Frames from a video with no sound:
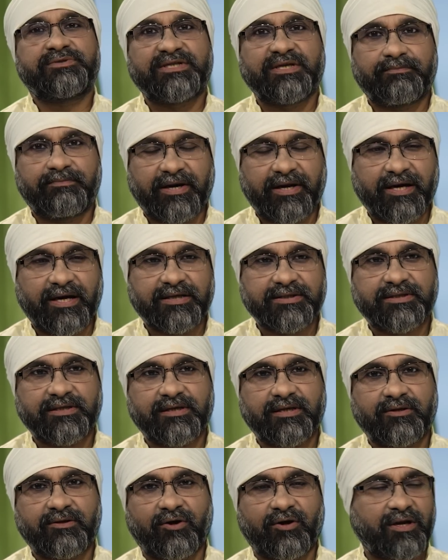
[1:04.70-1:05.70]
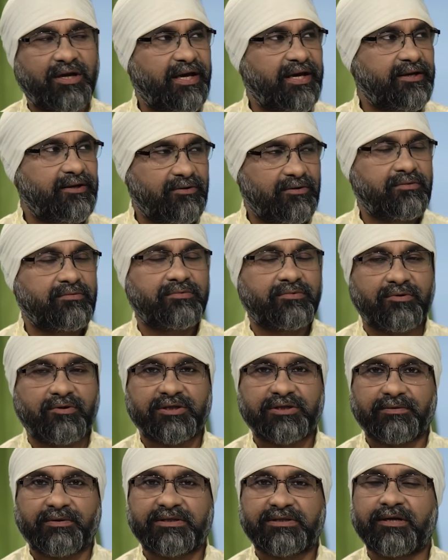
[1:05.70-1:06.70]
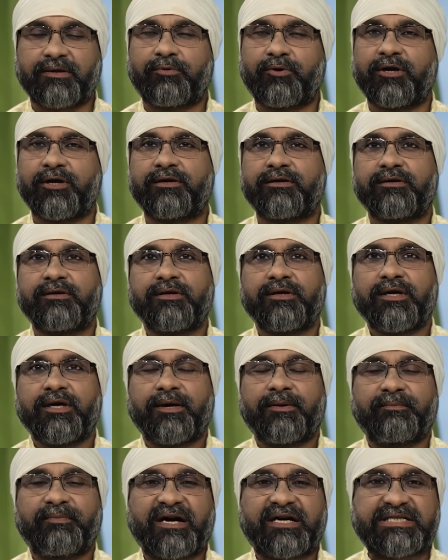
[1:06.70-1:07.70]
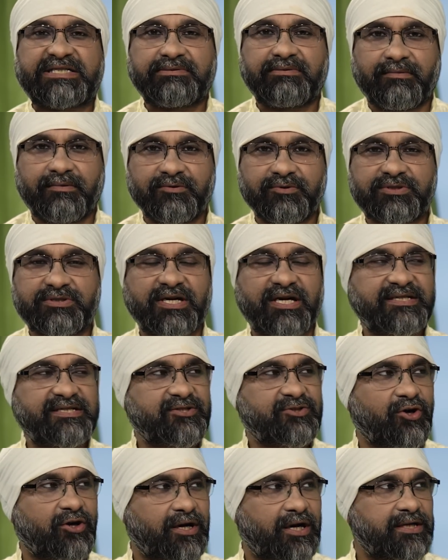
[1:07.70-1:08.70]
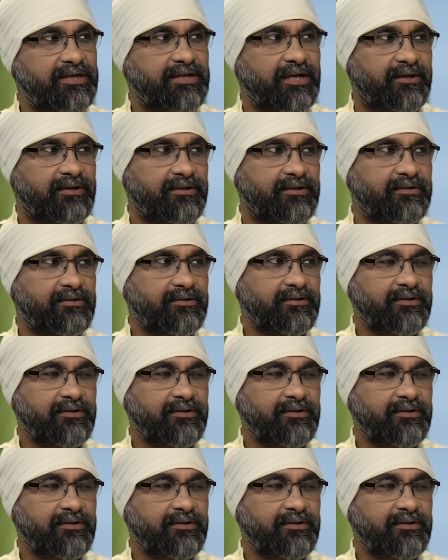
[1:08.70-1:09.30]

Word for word: চেম্বারে আসেন অনলাইনেও কথাবার্তা বলেন ম্যাক্সিমাম মানুষ চাইছে সরকারি চাকরি